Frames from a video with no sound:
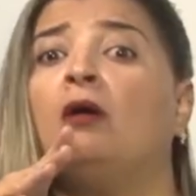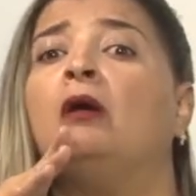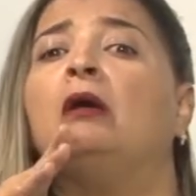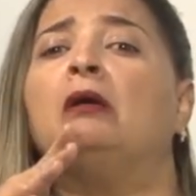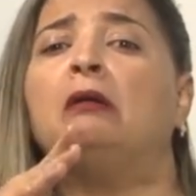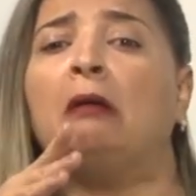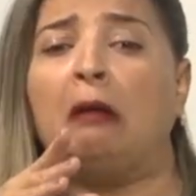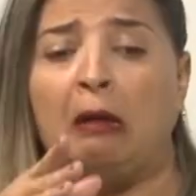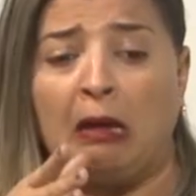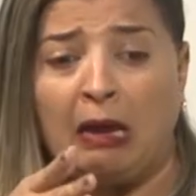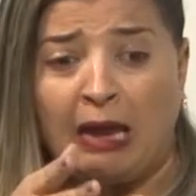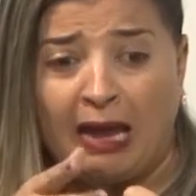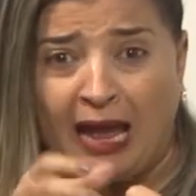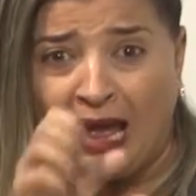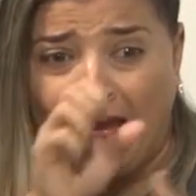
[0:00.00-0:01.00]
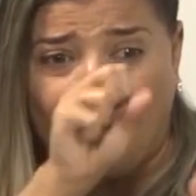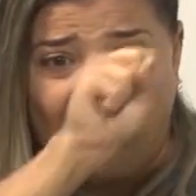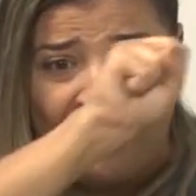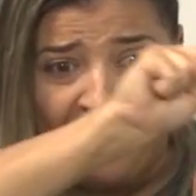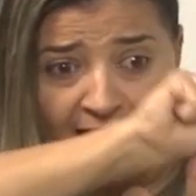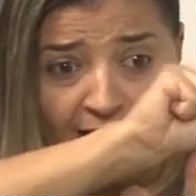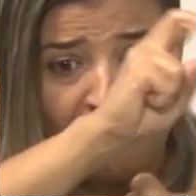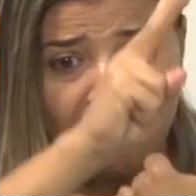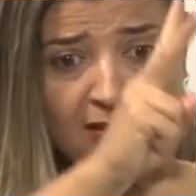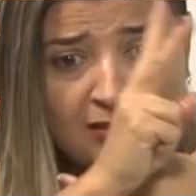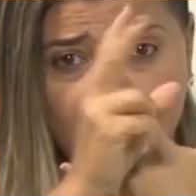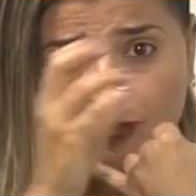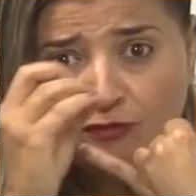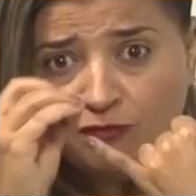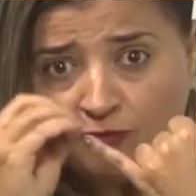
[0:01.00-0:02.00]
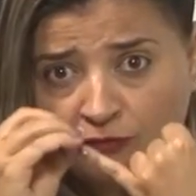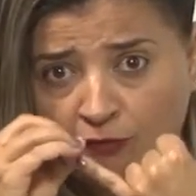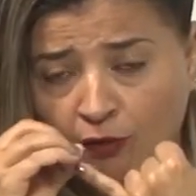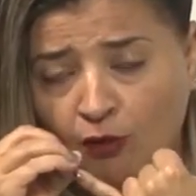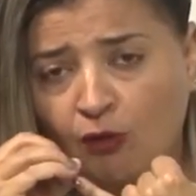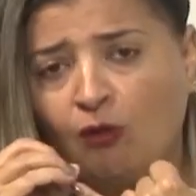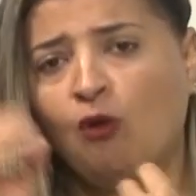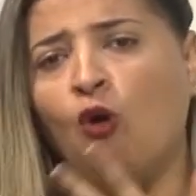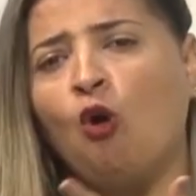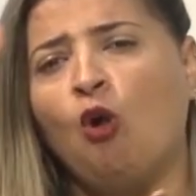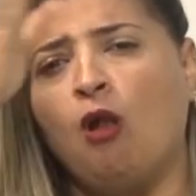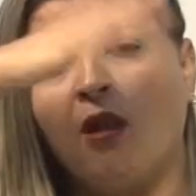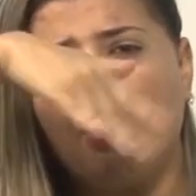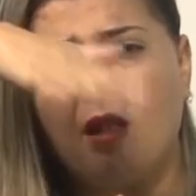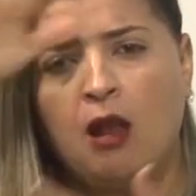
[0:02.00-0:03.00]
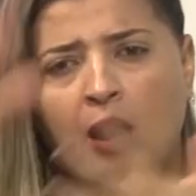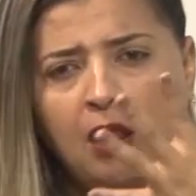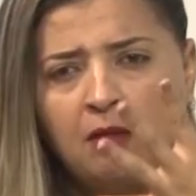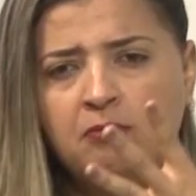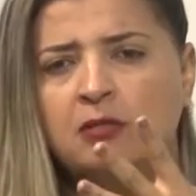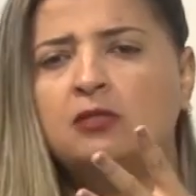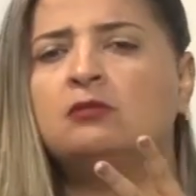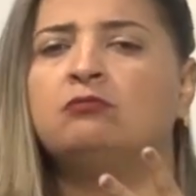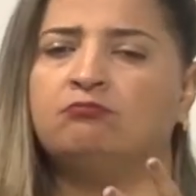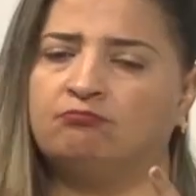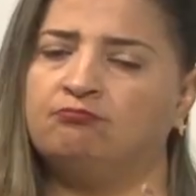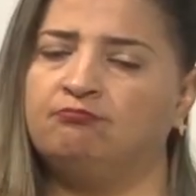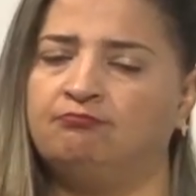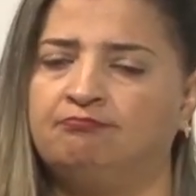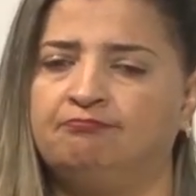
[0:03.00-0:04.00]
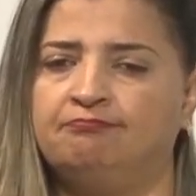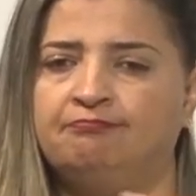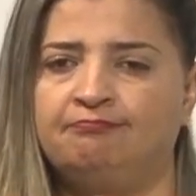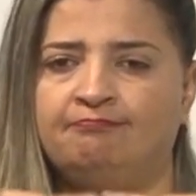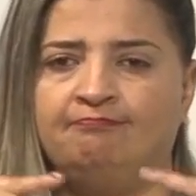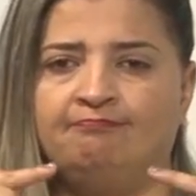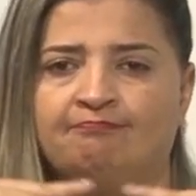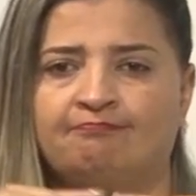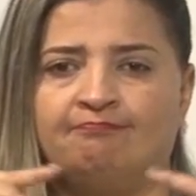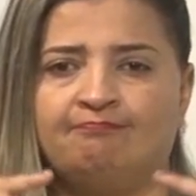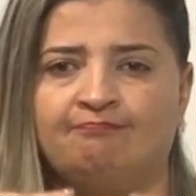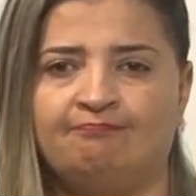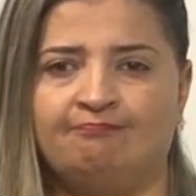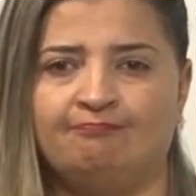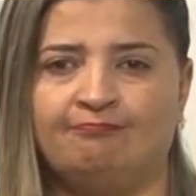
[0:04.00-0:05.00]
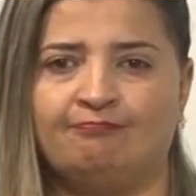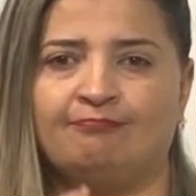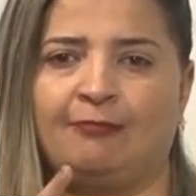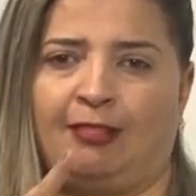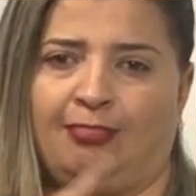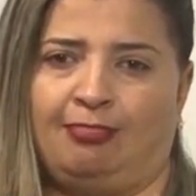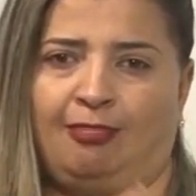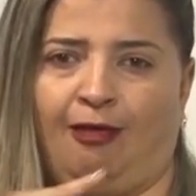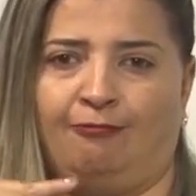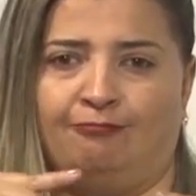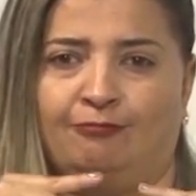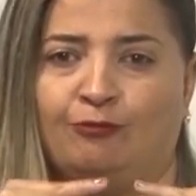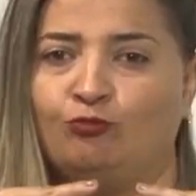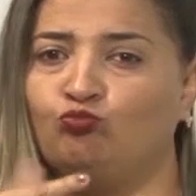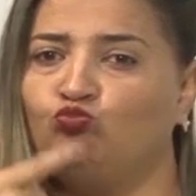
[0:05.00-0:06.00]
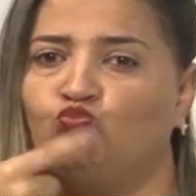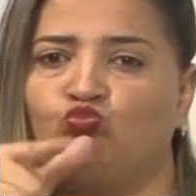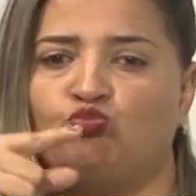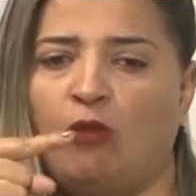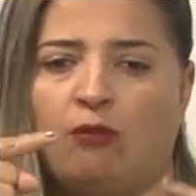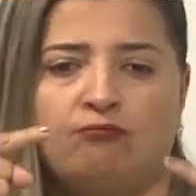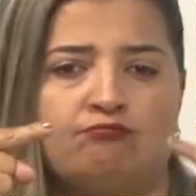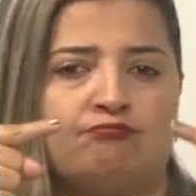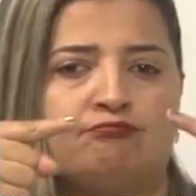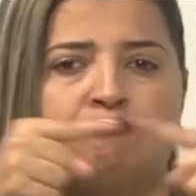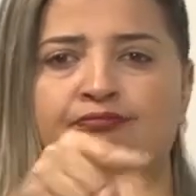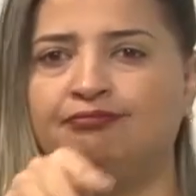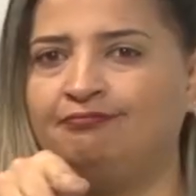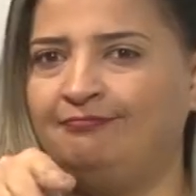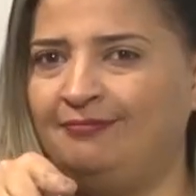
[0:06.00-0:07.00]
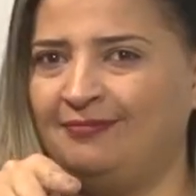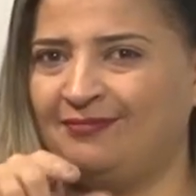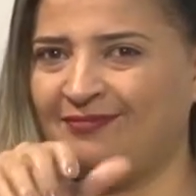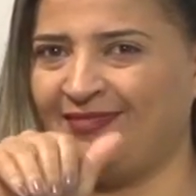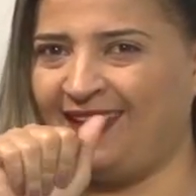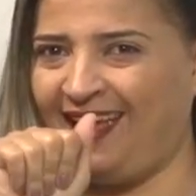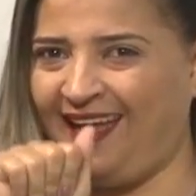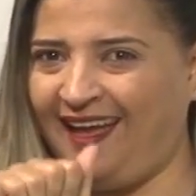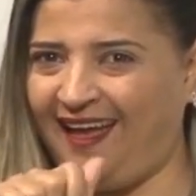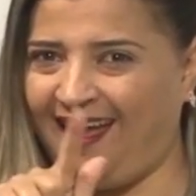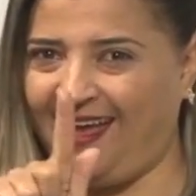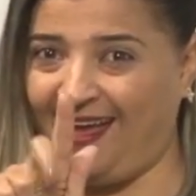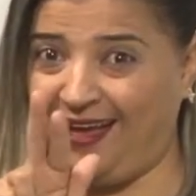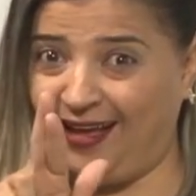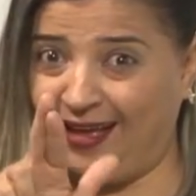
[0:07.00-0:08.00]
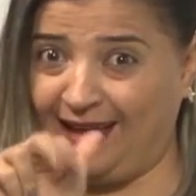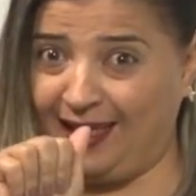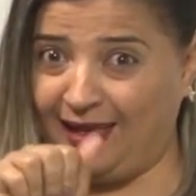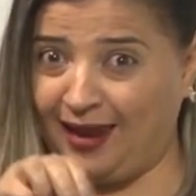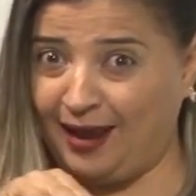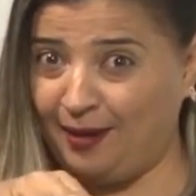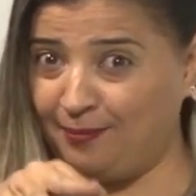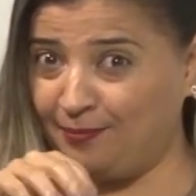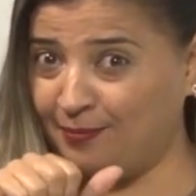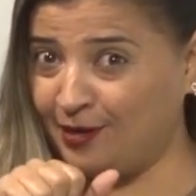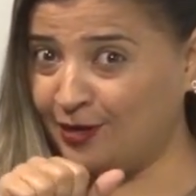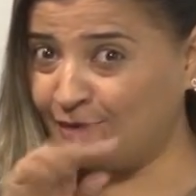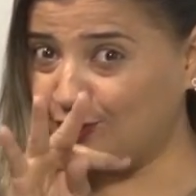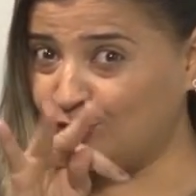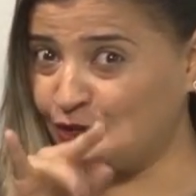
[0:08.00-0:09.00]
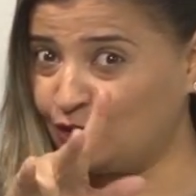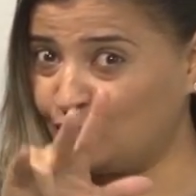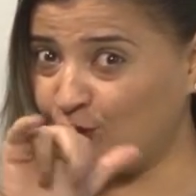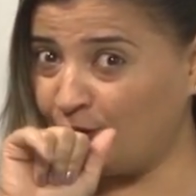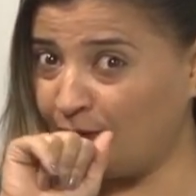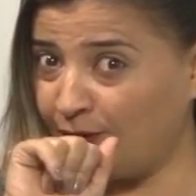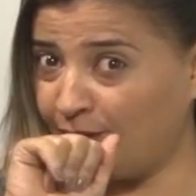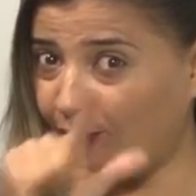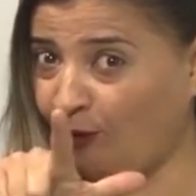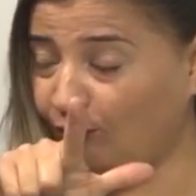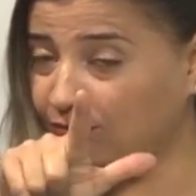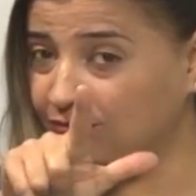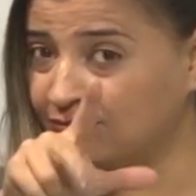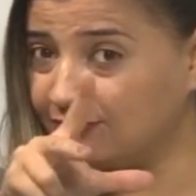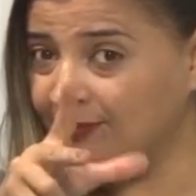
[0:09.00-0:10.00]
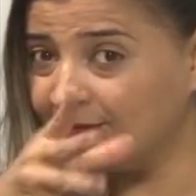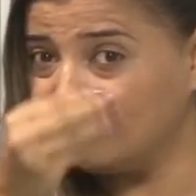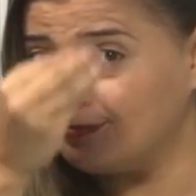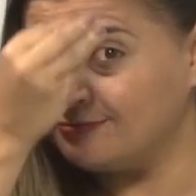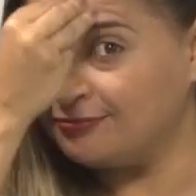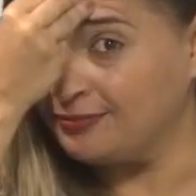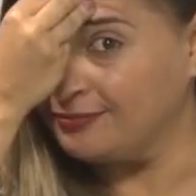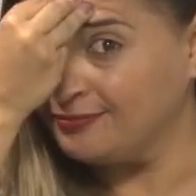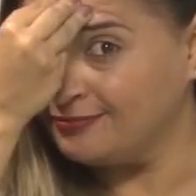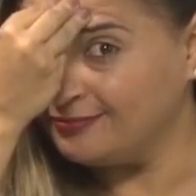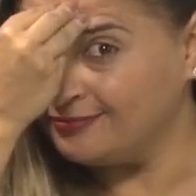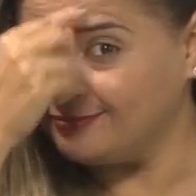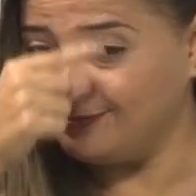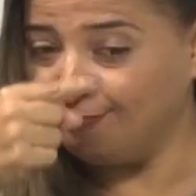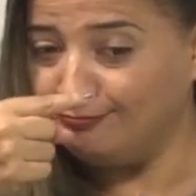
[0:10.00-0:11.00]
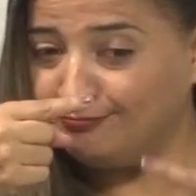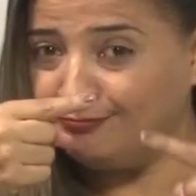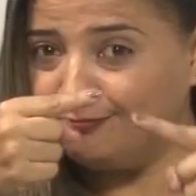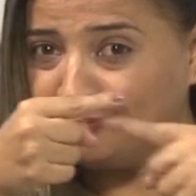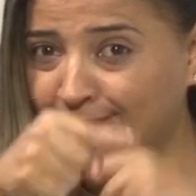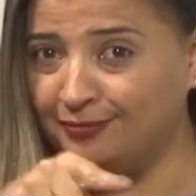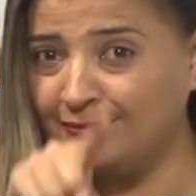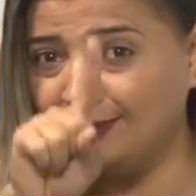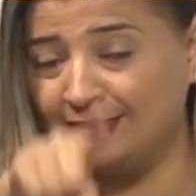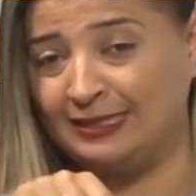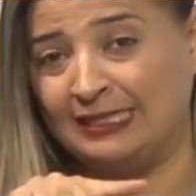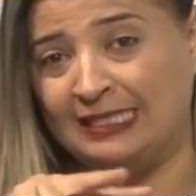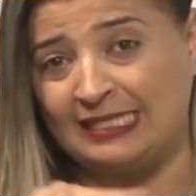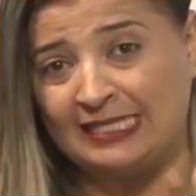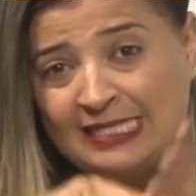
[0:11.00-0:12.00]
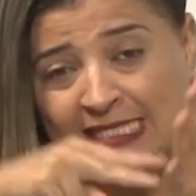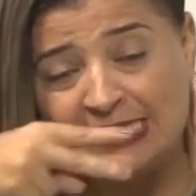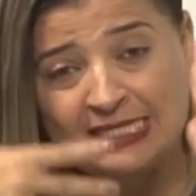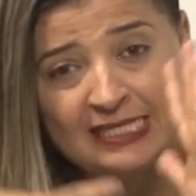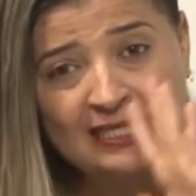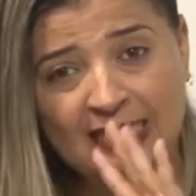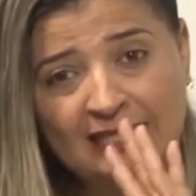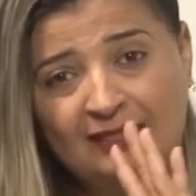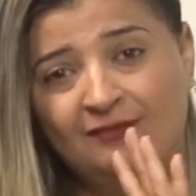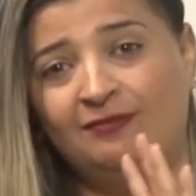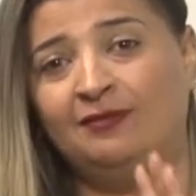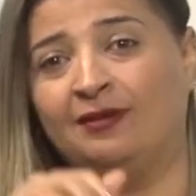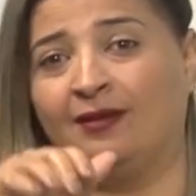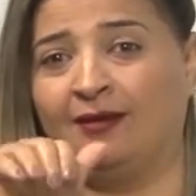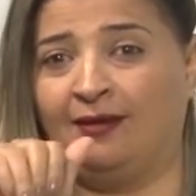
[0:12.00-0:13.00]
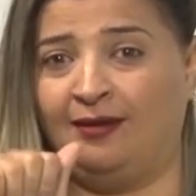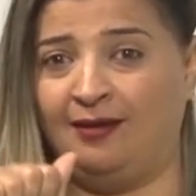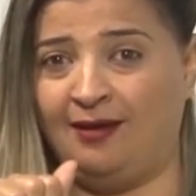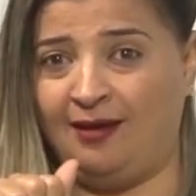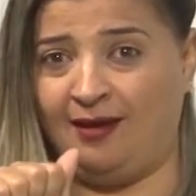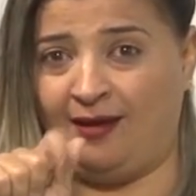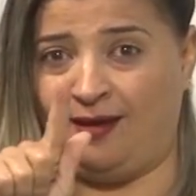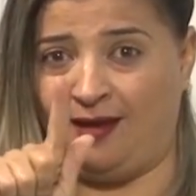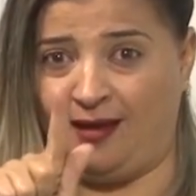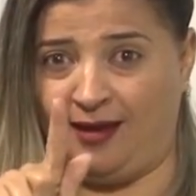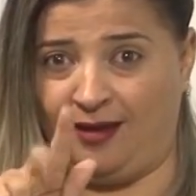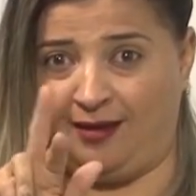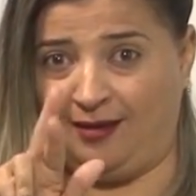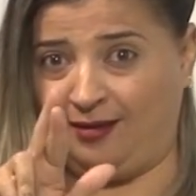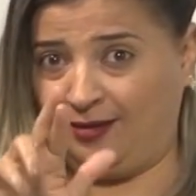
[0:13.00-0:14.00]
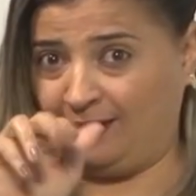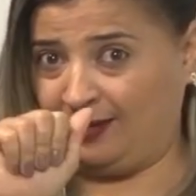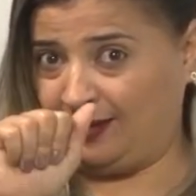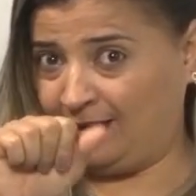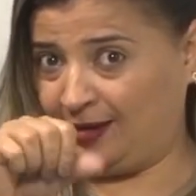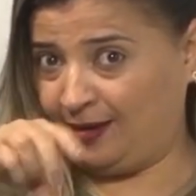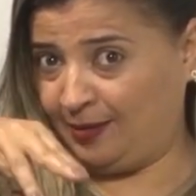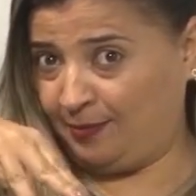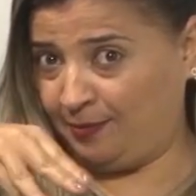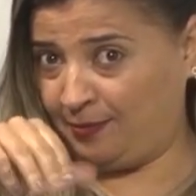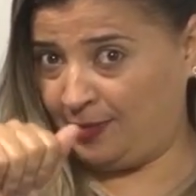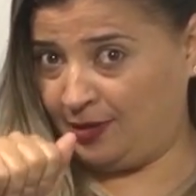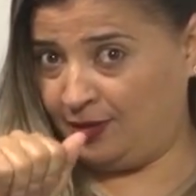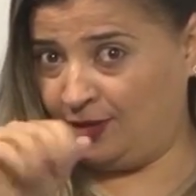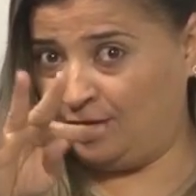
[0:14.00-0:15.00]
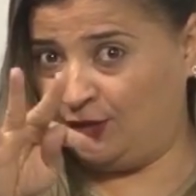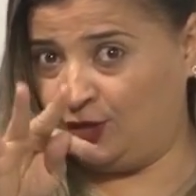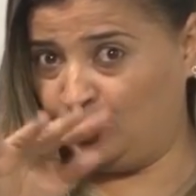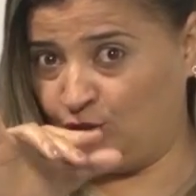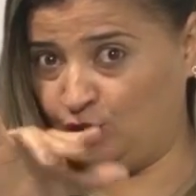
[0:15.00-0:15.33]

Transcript: O sujeito, verbo, objeto na Libras realmente teria concordância. Não pode discordar, não pode ser agramatical. Então, entenderam? Esse seria o significado, agramatical. Ok?